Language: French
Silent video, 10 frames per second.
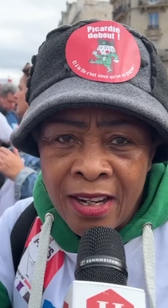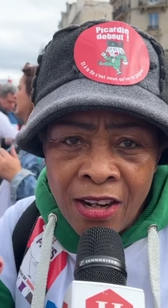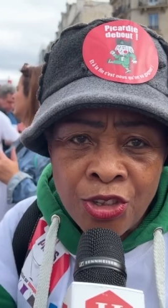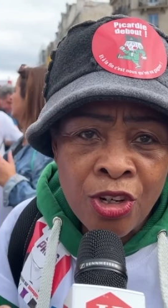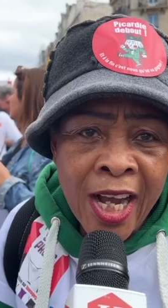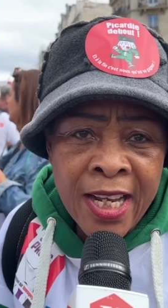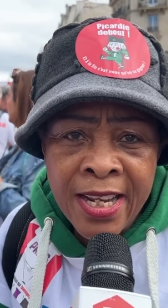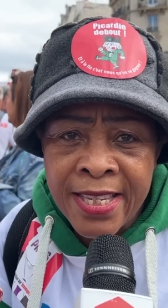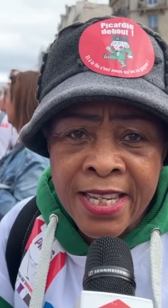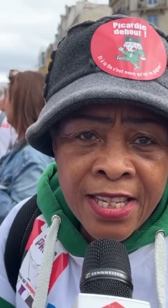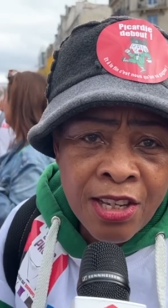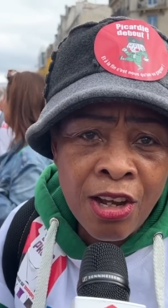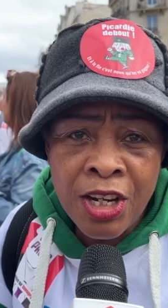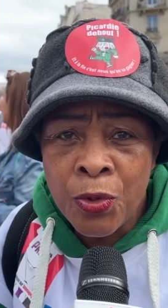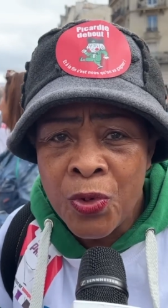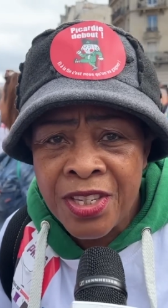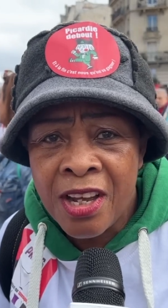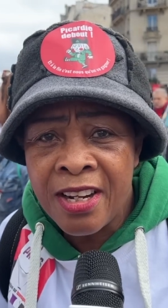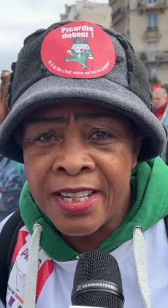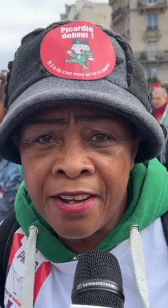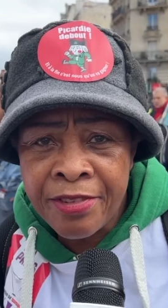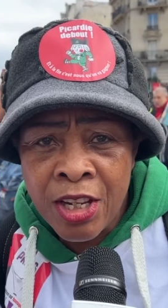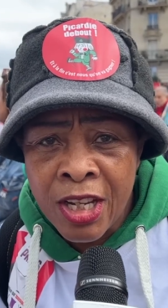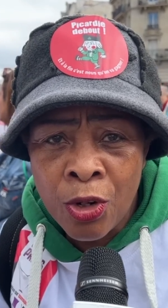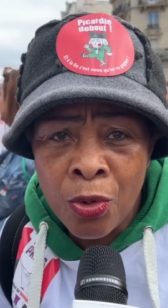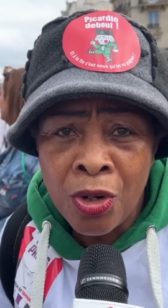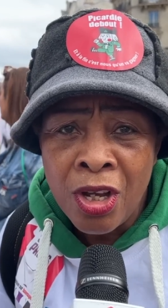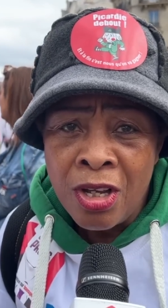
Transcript: Quand tu gagnes les 600, les 800, les 900 euros,